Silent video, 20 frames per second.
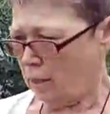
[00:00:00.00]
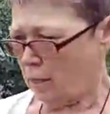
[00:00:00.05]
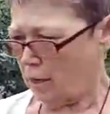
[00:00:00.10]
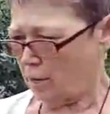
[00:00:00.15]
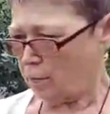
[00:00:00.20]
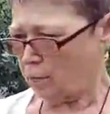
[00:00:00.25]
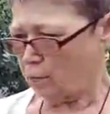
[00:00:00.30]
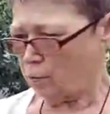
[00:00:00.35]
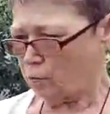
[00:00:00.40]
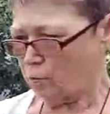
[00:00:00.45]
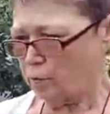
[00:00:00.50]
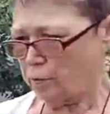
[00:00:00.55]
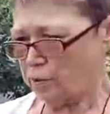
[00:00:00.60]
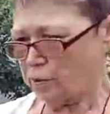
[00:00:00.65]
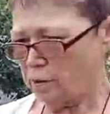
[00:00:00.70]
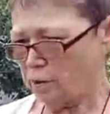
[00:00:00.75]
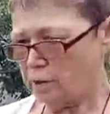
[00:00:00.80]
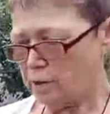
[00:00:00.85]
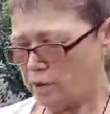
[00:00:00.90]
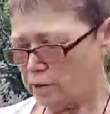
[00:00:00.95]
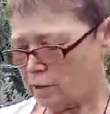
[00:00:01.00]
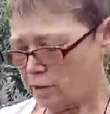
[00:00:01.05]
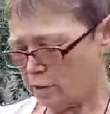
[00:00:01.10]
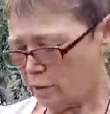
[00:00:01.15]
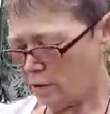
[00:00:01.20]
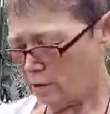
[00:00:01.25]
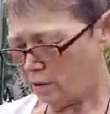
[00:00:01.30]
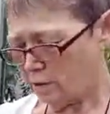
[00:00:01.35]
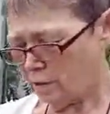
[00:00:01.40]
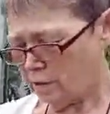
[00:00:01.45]
А потом базилик, если
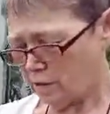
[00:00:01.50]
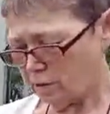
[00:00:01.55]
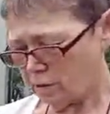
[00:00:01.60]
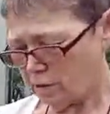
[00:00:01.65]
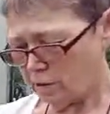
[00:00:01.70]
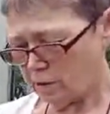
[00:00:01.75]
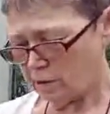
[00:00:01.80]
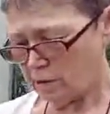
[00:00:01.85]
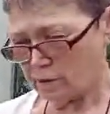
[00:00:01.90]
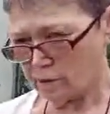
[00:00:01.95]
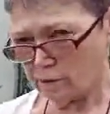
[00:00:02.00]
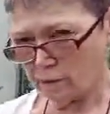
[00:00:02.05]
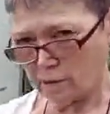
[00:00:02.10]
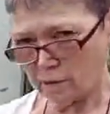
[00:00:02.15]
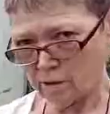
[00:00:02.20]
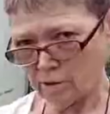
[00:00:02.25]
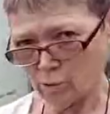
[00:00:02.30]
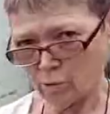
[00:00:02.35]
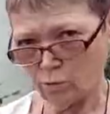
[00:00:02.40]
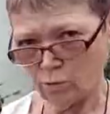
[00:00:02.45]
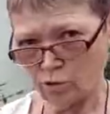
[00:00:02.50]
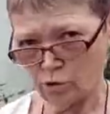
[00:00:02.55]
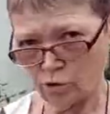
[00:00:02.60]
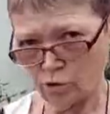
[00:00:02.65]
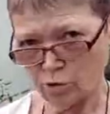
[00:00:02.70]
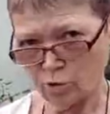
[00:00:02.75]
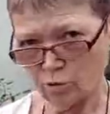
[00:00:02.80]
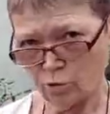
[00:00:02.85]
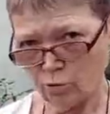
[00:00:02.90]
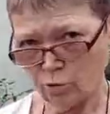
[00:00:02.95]
один листик есть на голодный
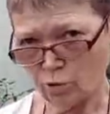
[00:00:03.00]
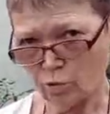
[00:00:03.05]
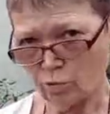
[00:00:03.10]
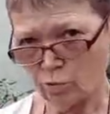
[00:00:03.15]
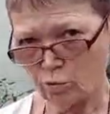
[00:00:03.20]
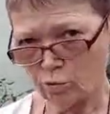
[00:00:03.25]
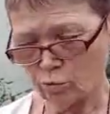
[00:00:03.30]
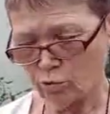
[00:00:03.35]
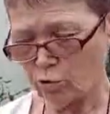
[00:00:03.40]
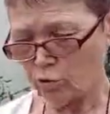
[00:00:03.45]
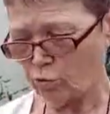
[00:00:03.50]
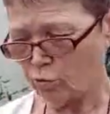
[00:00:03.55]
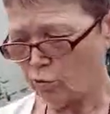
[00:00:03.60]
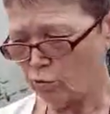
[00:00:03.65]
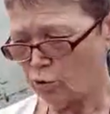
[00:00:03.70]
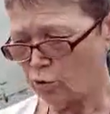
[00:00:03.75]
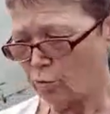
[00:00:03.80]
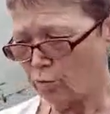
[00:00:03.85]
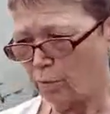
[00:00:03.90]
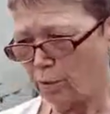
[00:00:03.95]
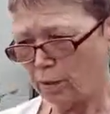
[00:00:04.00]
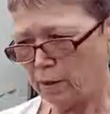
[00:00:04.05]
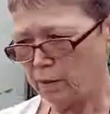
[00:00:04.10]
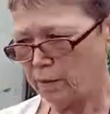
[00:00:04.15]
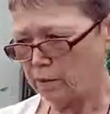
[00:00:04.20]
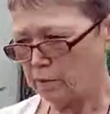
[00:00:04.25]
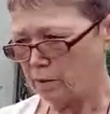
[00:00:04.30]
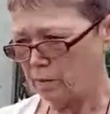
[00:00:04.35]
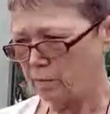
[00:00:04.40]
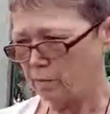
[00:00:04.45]
желудок, он очень-очень
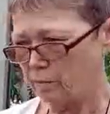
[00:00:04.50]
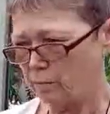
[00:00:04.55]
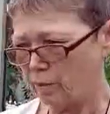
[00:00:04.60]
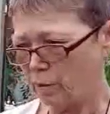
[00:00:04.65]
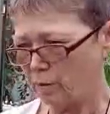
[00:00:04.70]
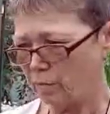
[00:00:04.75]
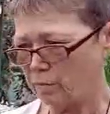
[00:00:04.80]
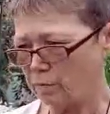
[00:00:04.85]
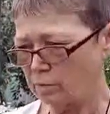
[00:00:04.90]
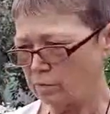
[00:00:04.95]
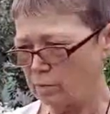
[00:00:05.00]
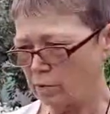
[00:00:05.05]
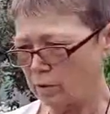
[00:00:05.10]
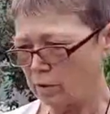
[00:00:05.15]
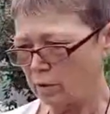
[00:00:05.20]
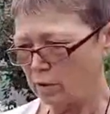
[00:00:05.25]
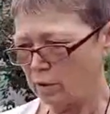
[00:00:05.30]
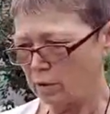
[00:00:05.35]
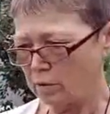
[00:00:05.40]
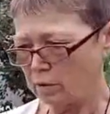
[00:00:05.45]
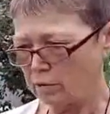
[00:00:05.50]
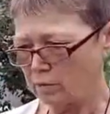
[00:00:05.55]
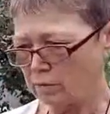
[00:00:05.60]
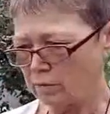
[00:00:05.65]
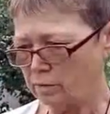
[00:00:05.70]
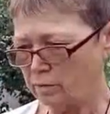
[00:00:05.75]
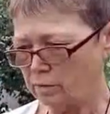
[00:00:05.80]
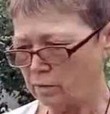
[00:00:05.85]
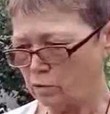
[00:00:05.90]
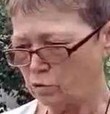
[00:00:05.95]
полезный. Прям на...
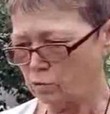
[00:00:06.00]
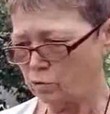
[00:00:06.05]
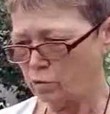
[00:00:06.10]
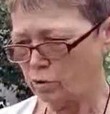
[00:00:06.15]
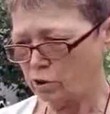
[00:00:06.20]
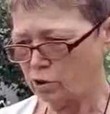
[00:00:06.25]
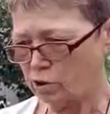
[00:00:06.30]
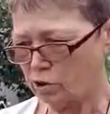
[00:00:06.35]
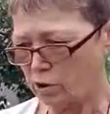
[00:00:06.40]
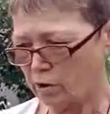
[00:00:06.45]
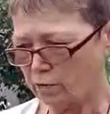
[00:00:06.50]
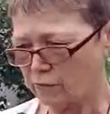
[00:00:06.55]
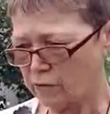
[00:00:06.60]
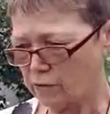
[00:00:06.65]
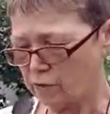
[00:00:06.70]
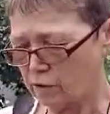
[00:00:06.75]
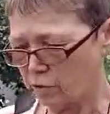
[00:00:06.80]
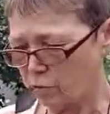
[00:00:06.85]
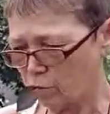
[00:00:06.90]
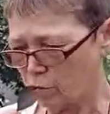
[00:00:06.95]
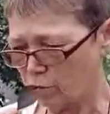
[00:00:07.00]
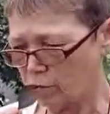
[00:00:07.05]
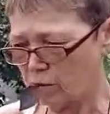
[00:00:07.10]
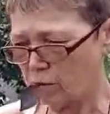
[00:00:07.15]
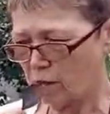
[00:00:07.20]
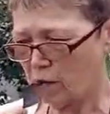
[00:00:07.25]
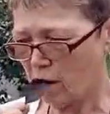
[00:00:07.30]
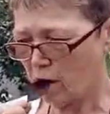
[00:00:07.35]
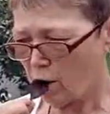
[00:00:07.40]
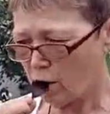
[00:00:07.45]
с утречка
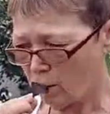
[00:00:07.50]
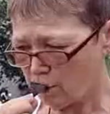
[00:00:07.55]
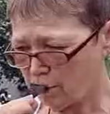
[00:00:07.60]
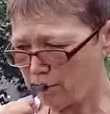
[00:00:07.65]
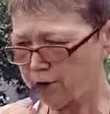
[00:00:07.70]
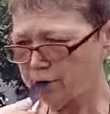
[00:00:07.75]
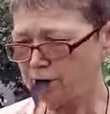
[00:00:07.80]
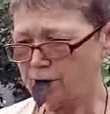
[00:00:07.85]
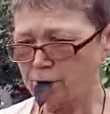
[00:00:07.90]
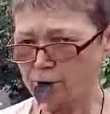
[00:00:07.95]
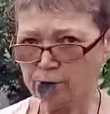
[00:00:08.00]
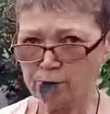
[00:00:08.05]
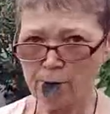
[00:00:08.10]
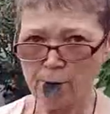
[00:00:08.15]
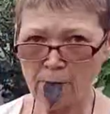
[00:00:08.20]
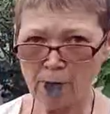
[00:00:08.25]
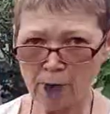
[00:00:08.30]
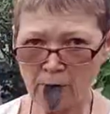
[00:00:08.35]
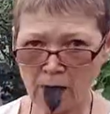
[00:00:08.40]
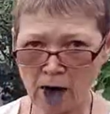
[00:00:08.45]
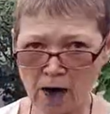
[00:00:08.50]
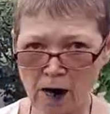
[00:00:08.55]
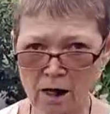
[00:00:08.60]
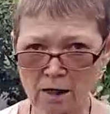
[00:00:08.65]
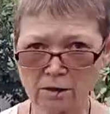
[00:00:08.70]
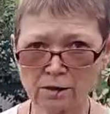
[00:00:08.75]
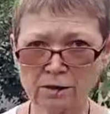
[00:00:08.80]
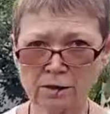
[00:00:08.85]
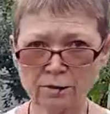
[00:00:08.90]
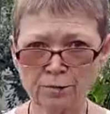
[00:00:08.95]
встаем и хоп его
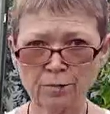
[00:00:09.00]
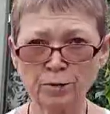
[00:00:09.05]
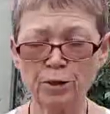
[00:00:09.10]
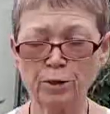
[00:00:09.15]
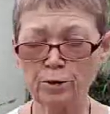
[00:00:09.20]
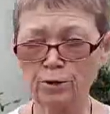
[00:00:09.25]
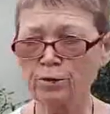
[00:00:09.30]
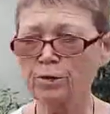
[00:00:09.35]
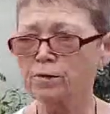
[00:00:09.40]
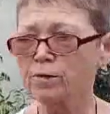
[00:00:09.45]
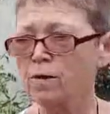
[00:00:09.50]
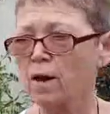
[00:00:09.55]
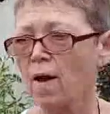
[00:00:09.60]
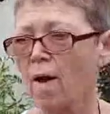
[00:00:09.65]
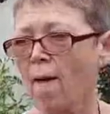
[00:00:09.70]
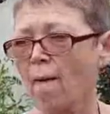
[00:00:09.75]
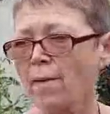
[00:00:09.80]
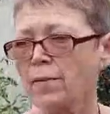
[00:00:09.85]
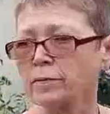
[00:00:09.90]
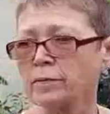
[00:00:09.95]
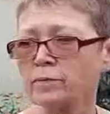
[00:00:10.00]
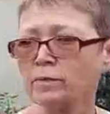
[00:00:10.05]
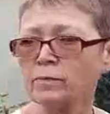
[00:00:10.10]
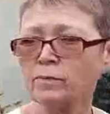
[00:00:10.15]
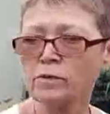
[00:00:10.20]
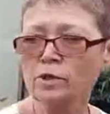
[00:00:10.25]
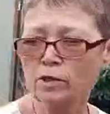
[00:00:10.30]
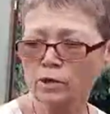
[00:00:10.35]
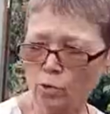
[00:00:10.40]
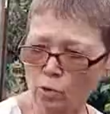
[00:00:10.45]
вперед.
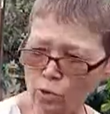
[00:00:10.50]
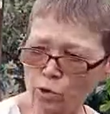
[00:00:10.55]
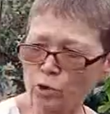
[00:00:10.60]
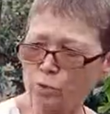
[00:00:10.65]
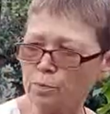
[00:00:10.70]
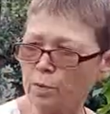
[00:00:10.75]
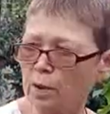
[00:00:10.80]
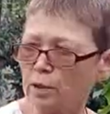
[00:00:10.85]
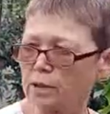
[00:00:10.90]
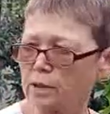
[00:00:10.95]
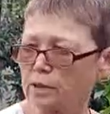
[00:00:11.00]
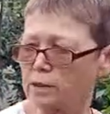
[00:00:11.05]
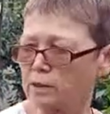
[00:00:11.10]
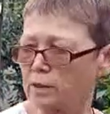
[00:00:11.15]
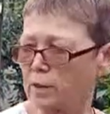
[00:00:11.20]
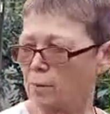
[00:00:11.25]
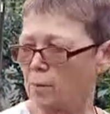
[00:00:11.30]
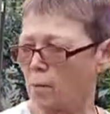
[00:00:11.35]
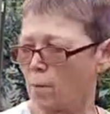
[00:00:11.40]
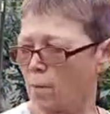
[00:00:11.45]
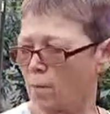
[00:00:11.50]
Это очень полезно.